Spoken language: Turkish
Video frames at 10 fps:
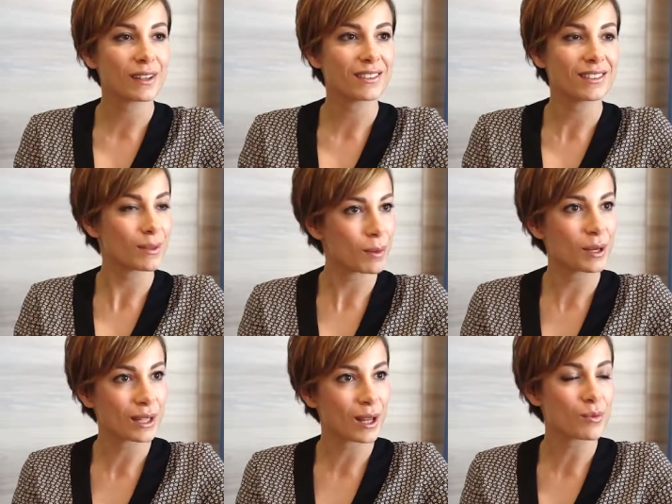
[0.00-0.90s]
ben tamam
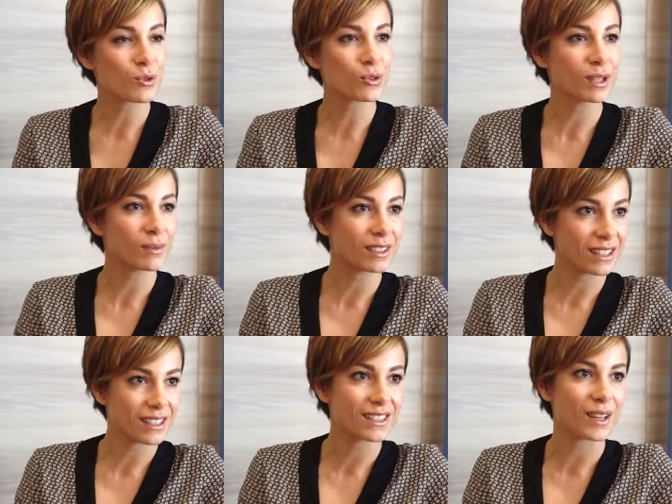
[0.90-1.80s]
reklamcı olayım da
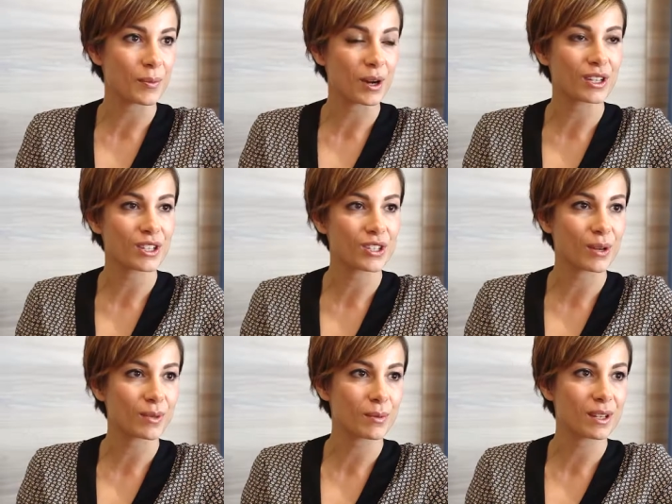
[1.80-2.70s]
neresinden
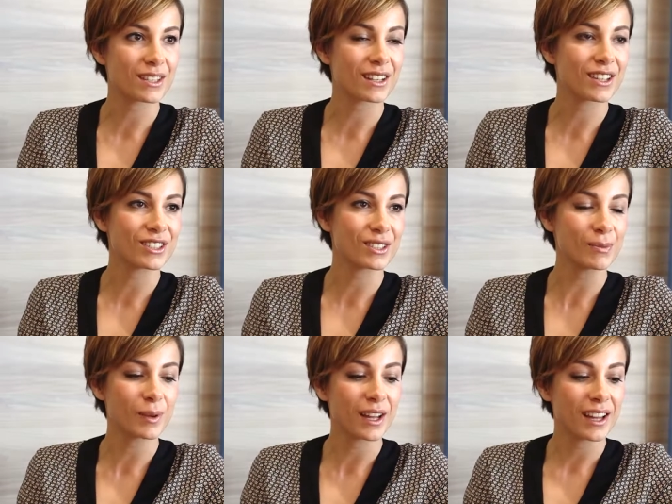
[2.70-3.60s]
başlayacağım diye biraz araştırıp
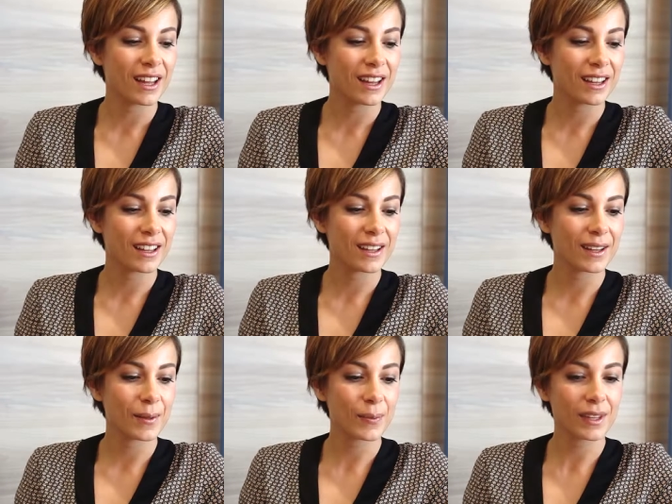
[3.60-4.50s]

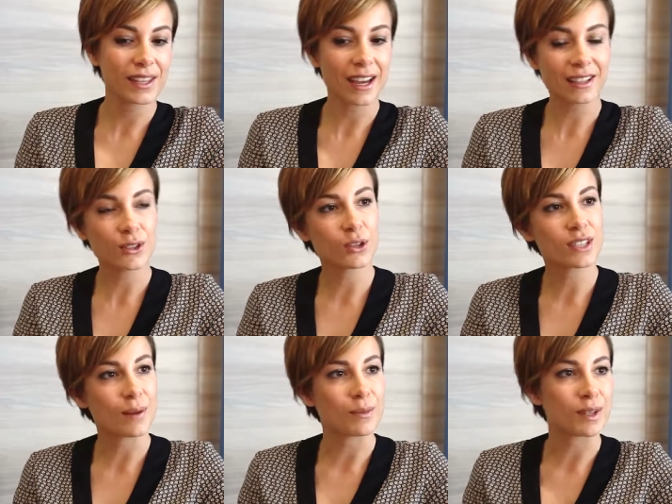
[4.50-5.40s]
ee, kendi
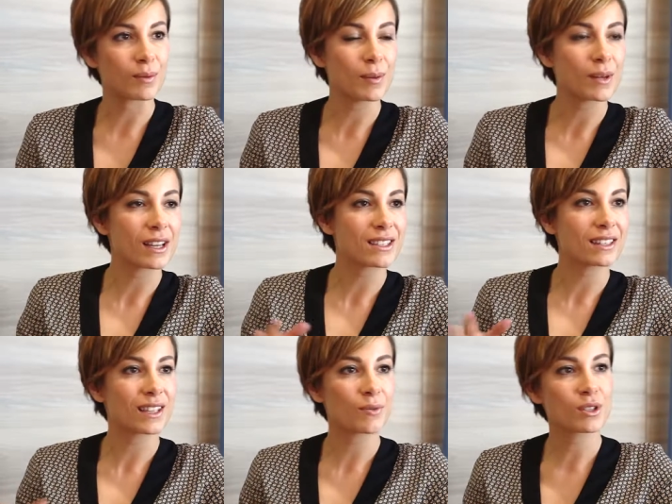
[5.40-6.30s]
yöntemlerimle biraz
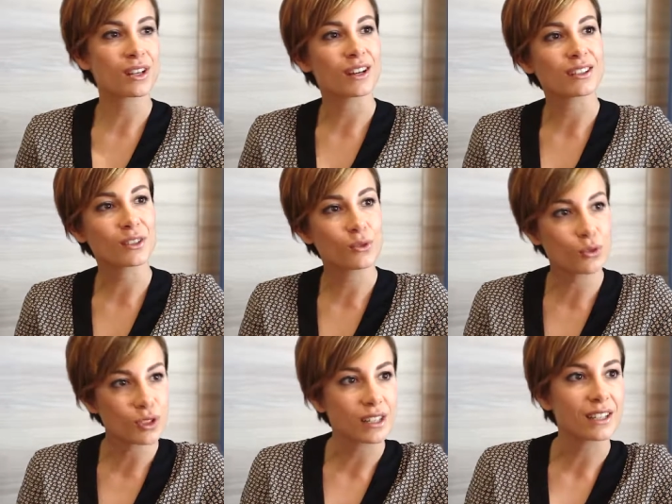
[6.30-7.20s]
reklamcılık hakkında
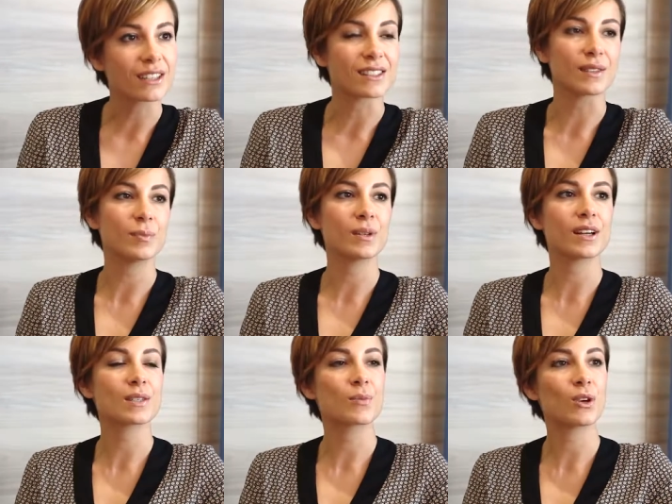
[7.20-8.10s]
kurslara katılıp
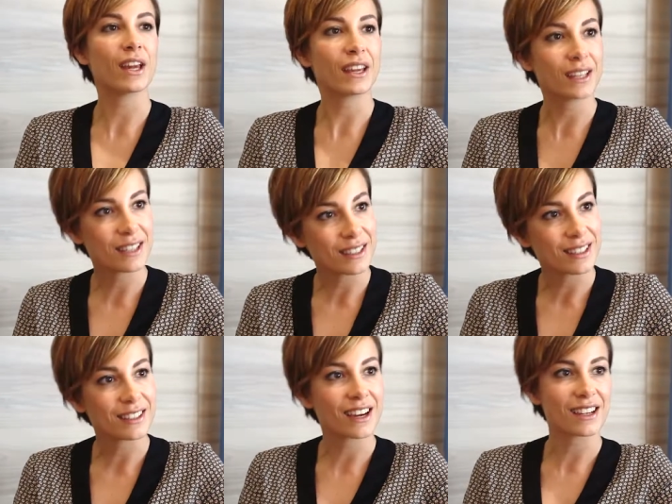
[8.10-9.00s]
biraz böyle ek
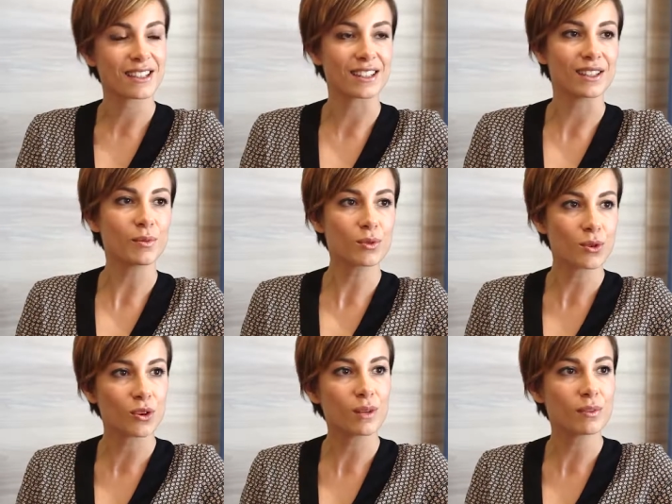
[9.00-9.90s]
e, dersler alıp
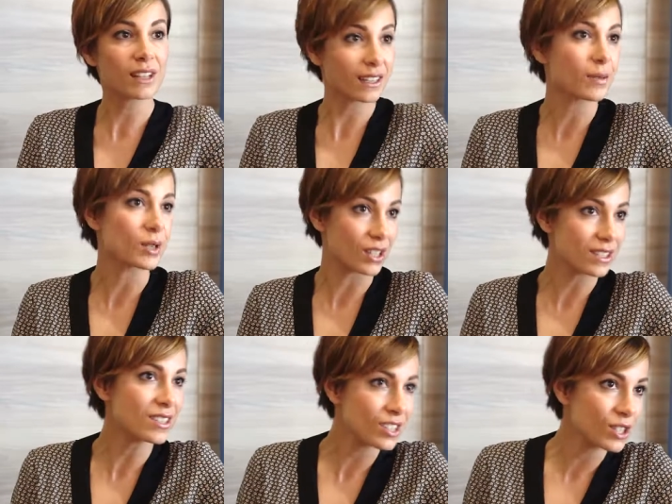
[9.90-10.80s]
sonra bir reklam
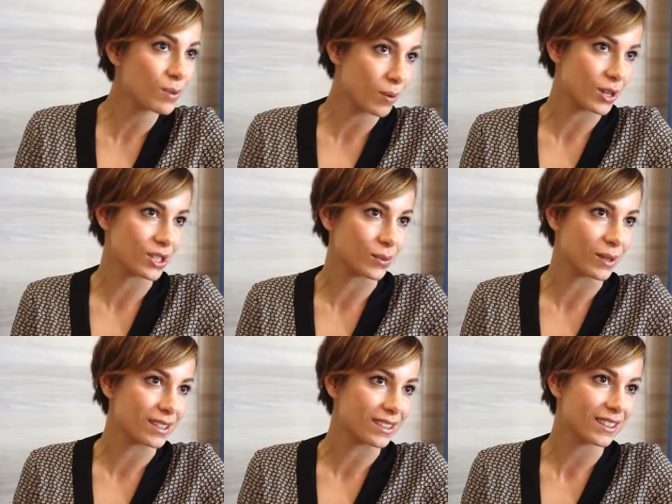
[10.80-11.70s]
ajansında çalışmaya başladım
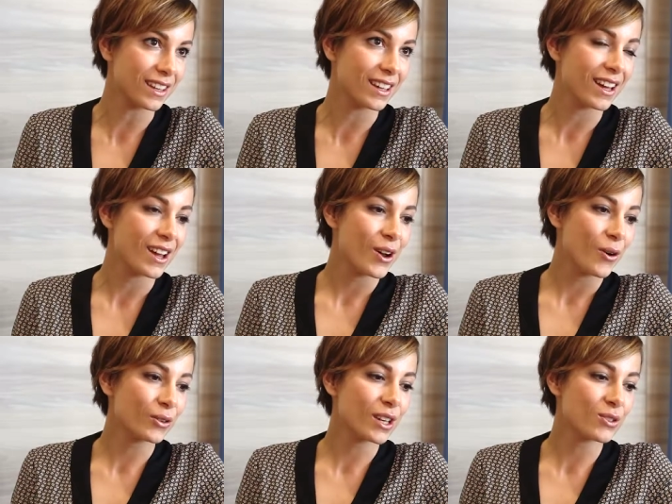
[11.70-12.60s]
aslında.
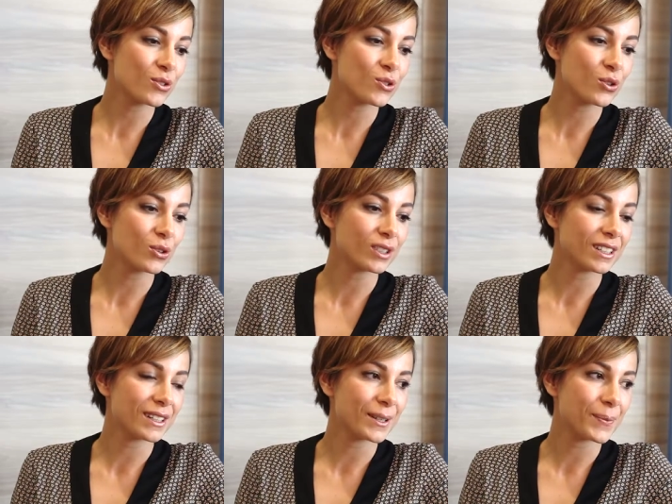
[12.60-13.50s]
Ondan sonra çok
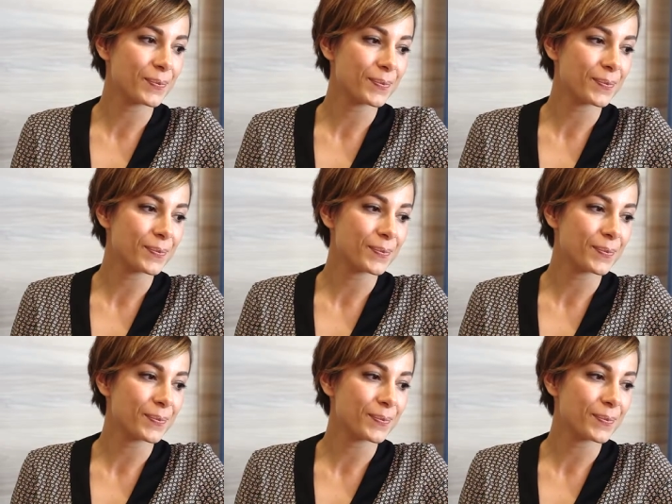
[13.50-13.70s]
e,